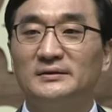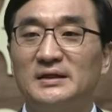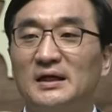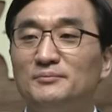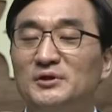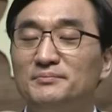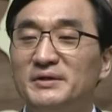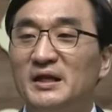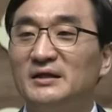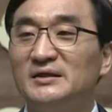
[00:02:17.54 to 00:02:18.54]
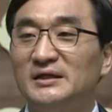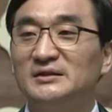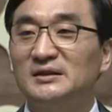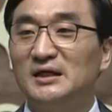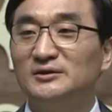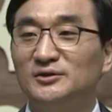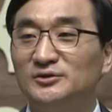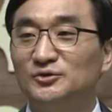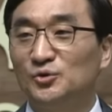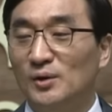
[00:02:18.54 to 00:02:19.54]
사람들은 미래를 예측하는
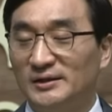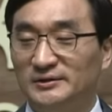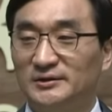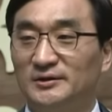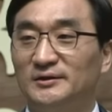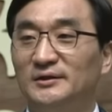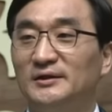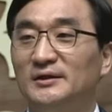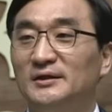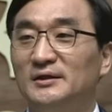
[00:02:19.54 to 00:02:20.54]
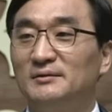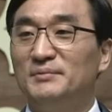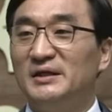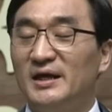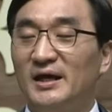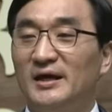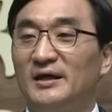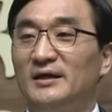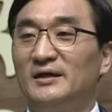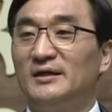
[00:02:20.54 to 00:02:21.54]
것을 좋아하죠
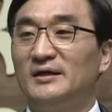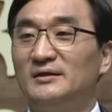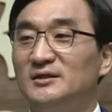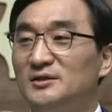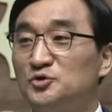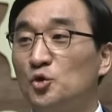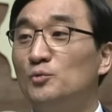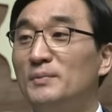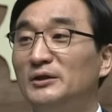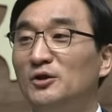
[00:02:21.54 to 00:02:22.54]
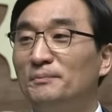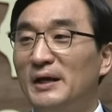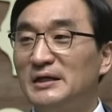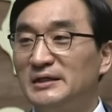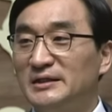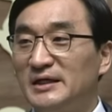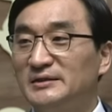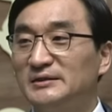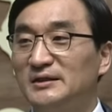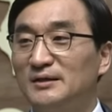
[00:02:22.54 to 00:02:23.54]
미래를 조금만 더 빨리
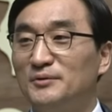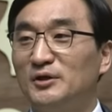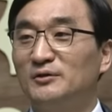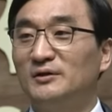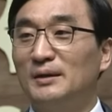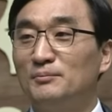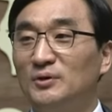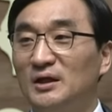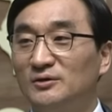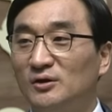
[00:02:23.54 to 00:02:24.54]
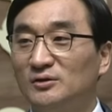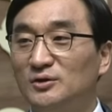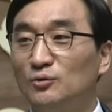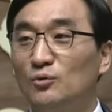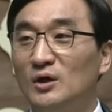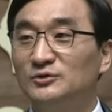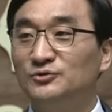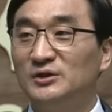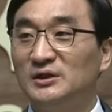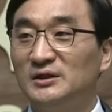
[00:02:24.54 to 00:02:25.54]
예측하면 남보다 더 성공할
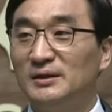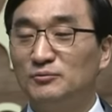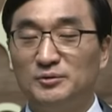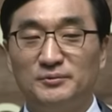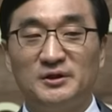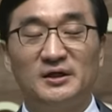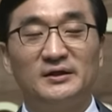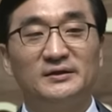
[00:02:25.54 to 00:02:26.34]
수 있기 때문입니다.